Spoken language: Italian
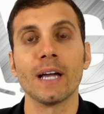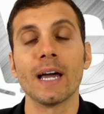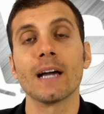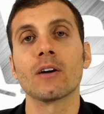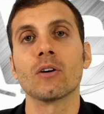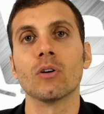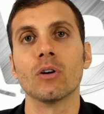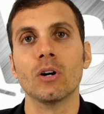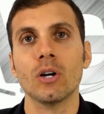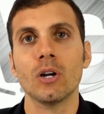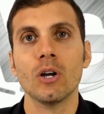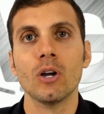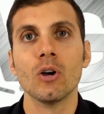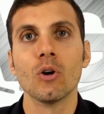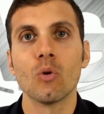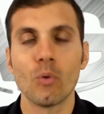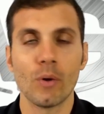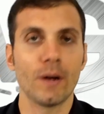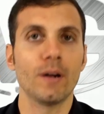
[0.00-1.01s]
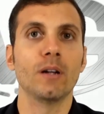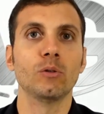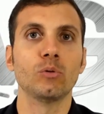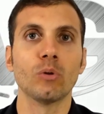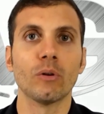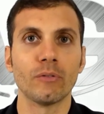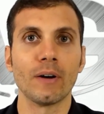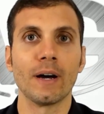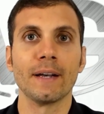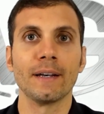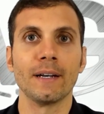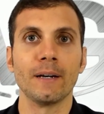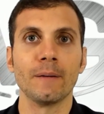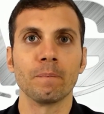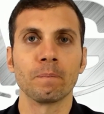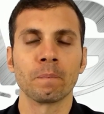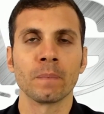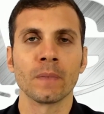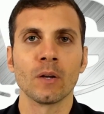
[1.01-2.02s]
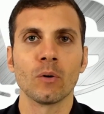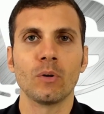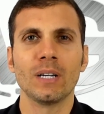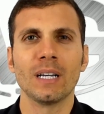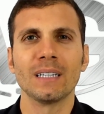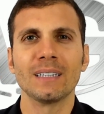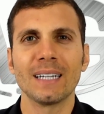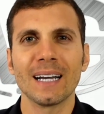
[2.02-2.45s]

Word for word: Ecco, quello è il tuo funnel. Quindi